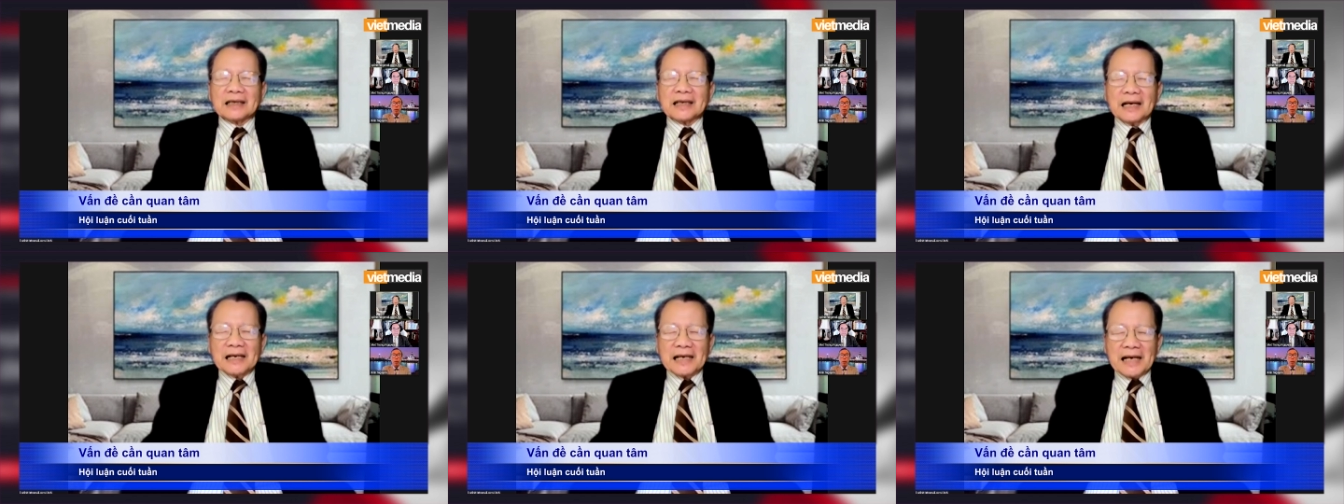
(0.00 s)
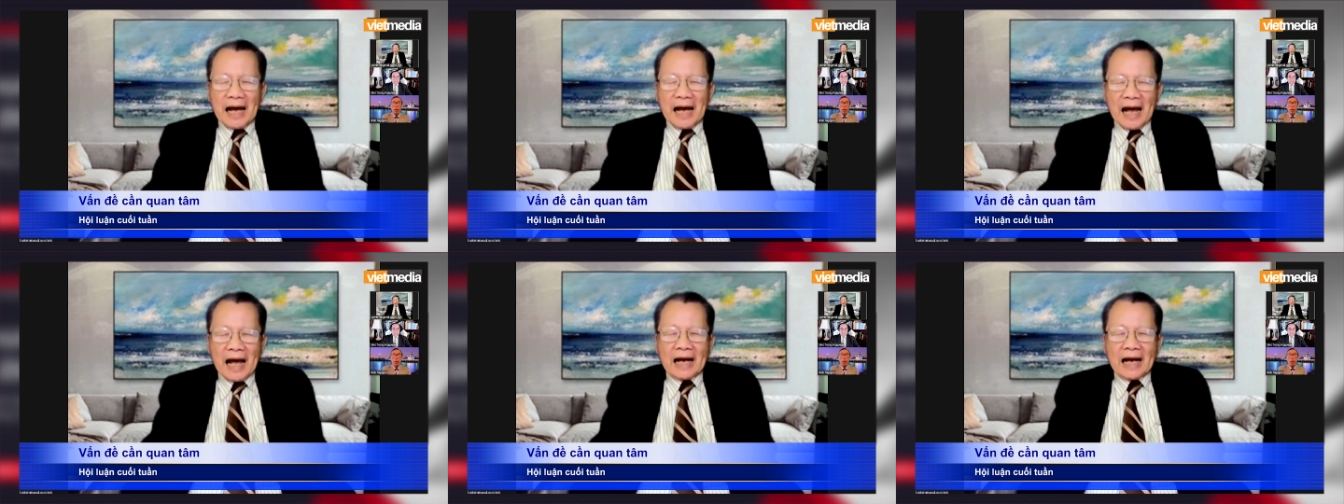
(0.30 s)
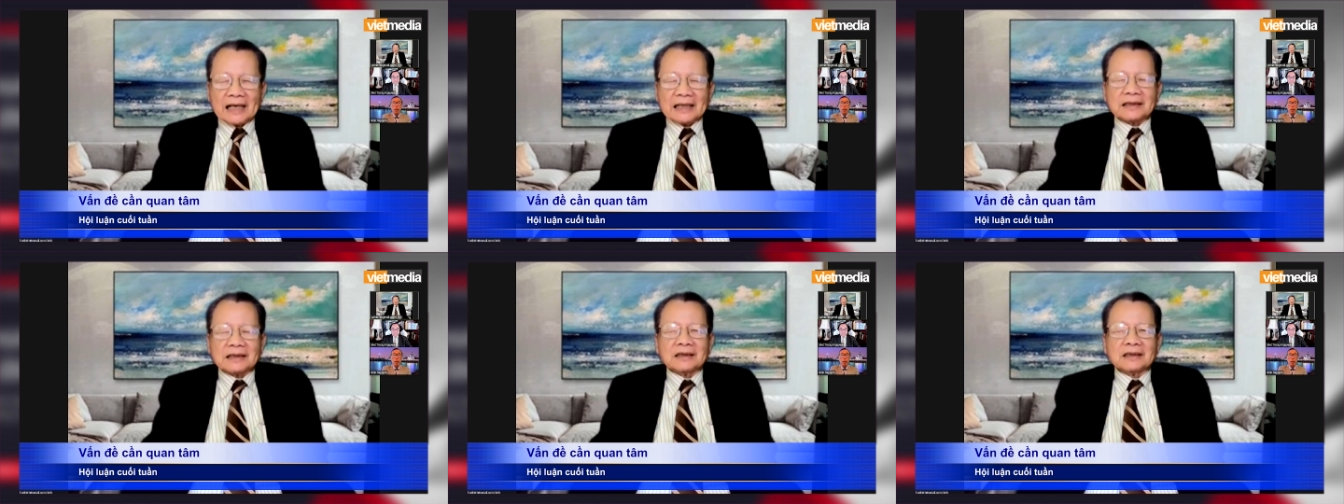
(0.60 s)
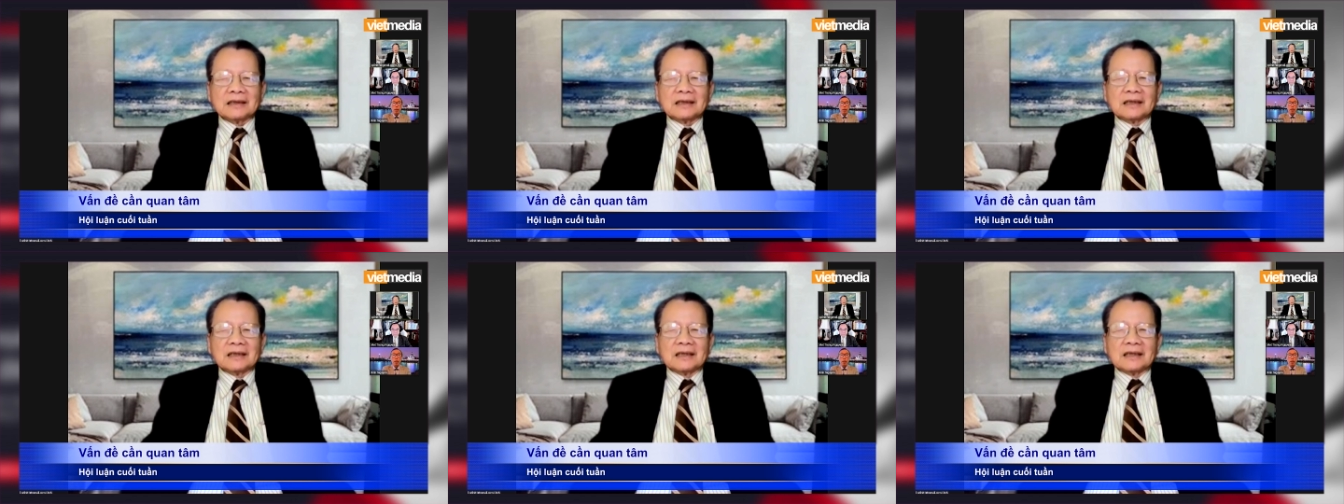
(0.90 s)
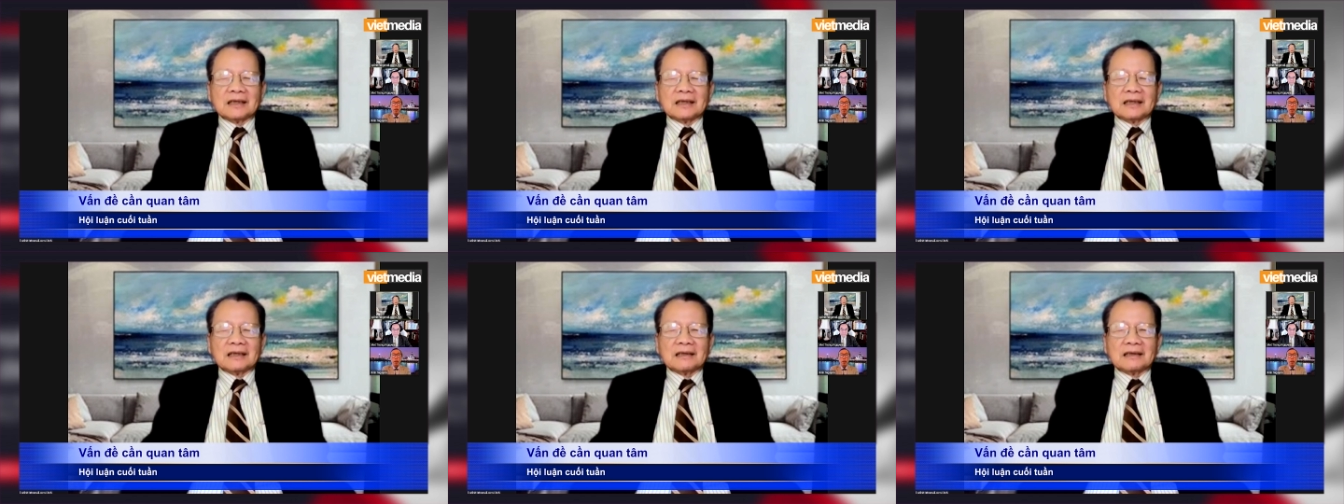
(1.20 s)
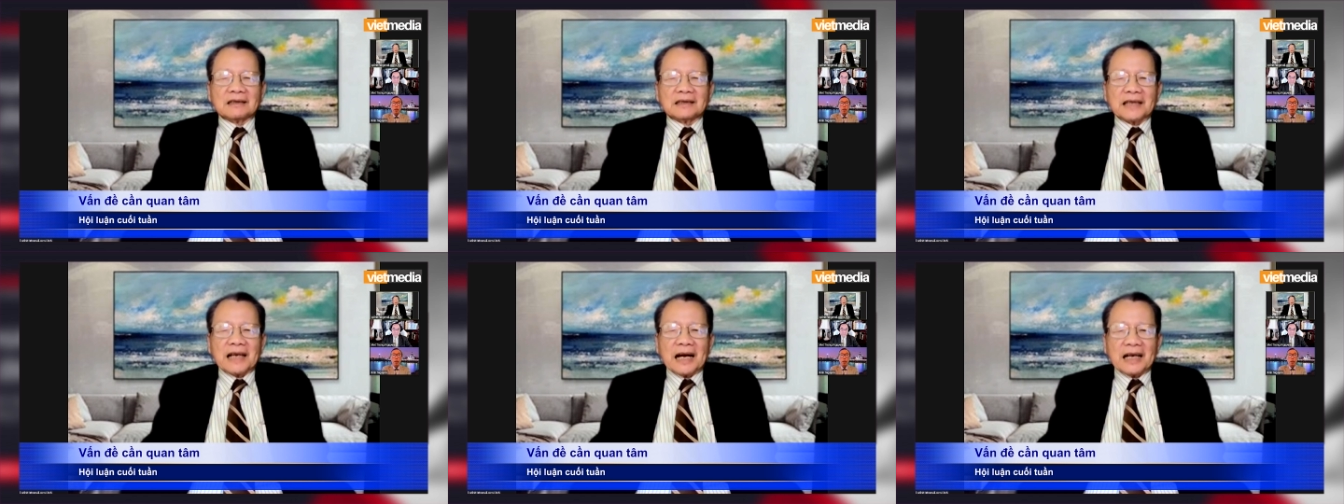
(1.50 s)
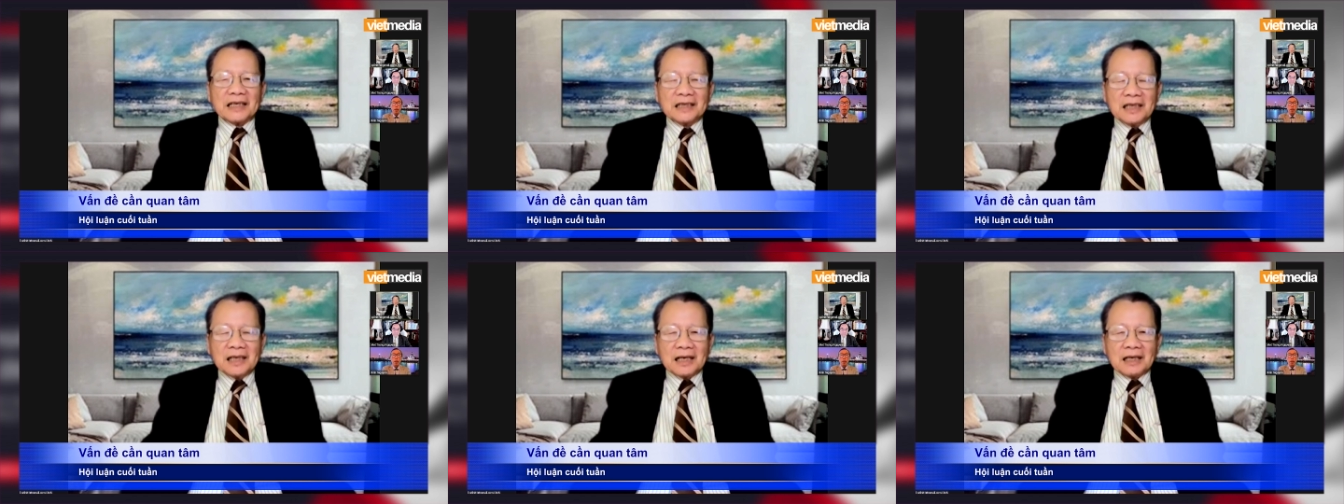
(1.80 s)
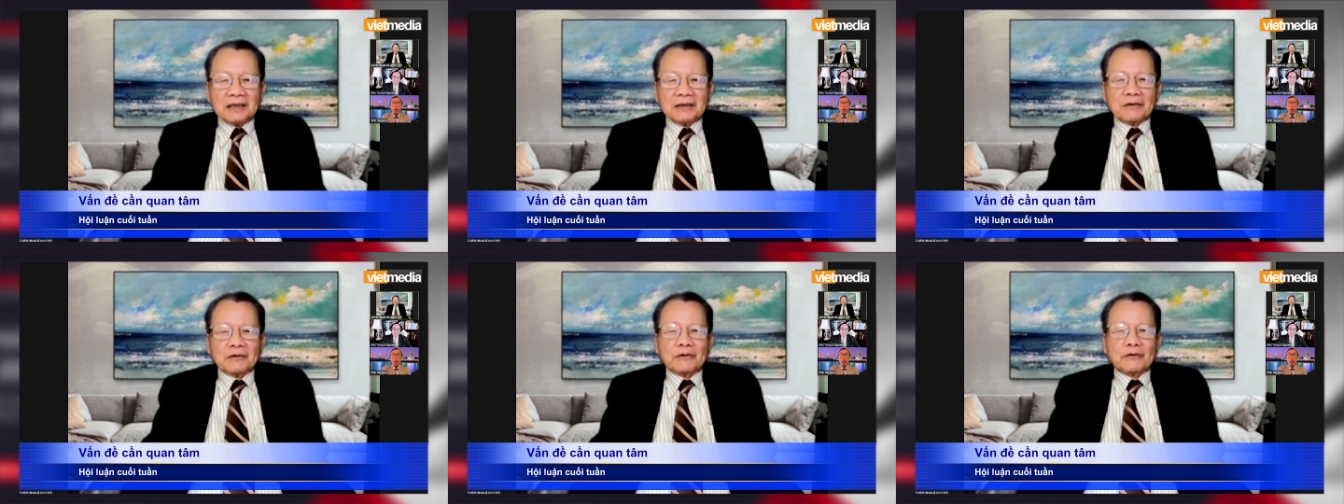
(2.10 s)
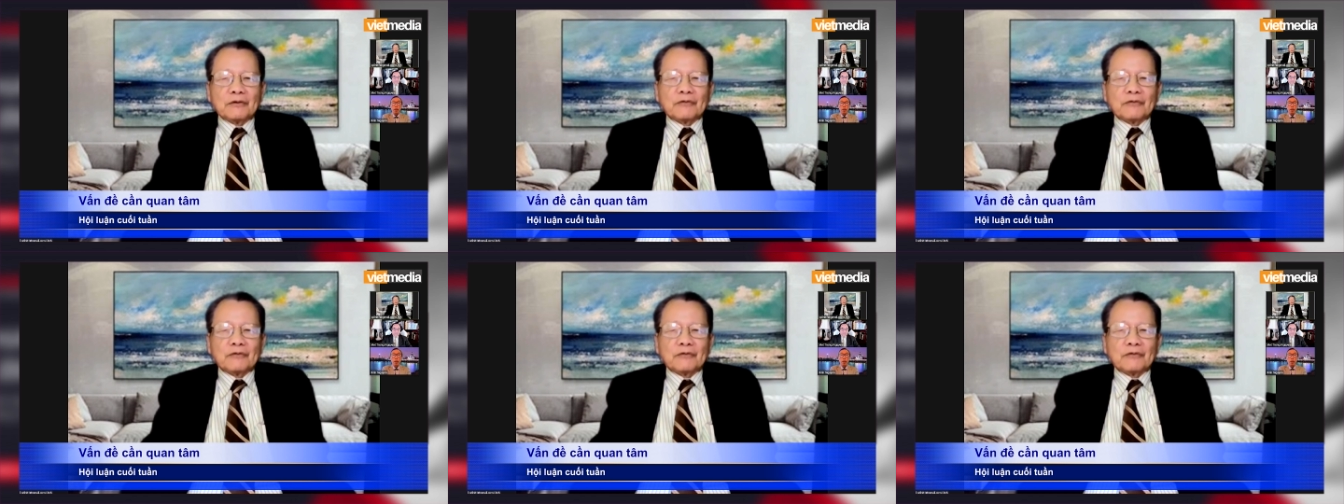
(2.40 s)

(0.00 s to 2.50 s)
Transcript: ngân hàng nhà nước